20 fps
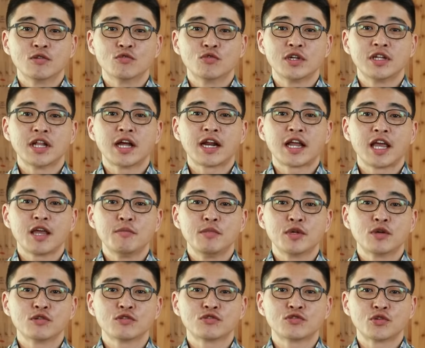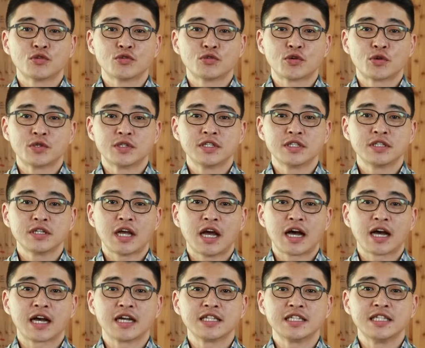우리나라의 밀원 수종으로는
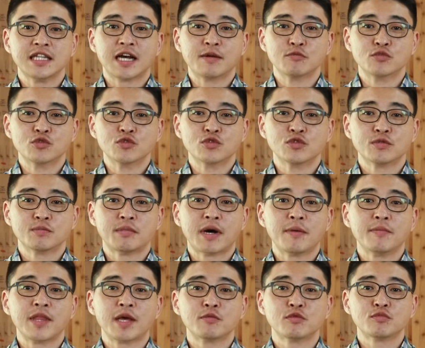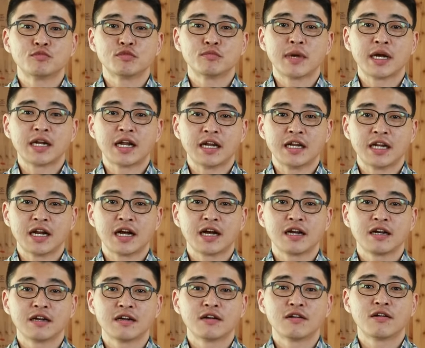아카시나무, 밤나무뿐만
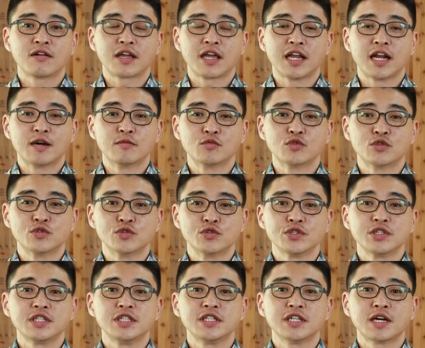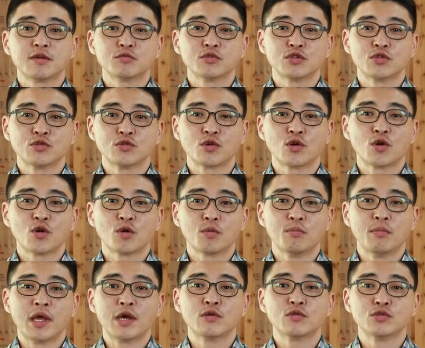아니라 헛개나무, 시나무 등도
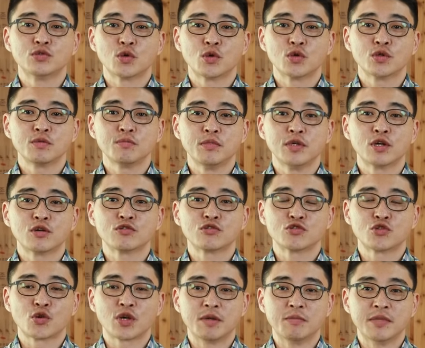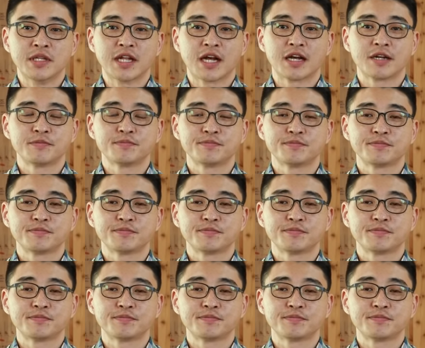매우 좋은 밀원 수종입니다.